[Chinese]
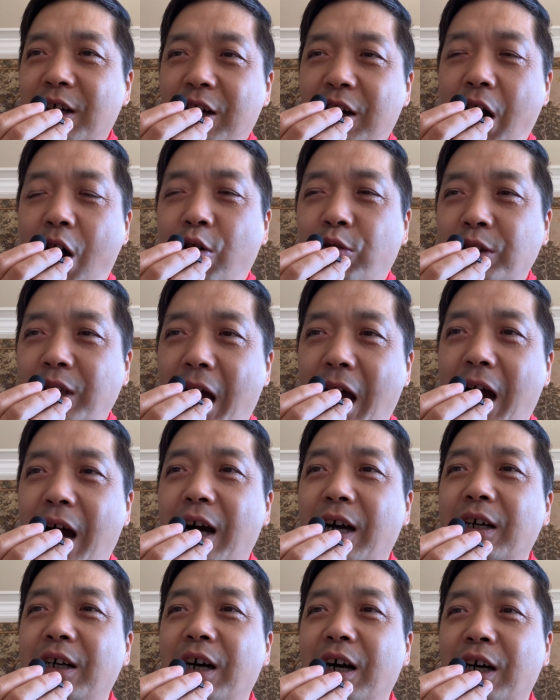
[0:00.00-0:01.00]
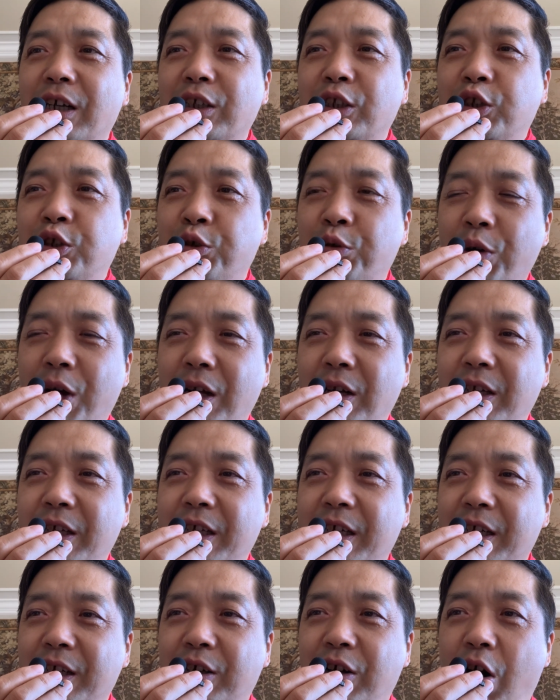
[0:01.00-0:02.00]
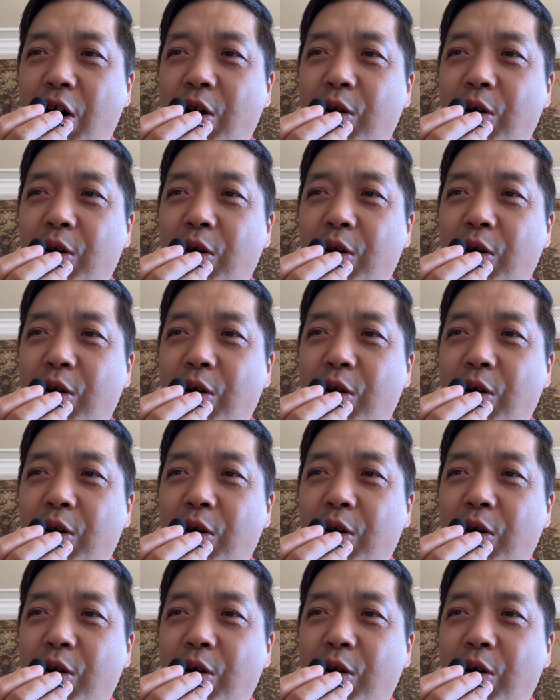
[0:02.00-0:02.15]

高大啊，权力高，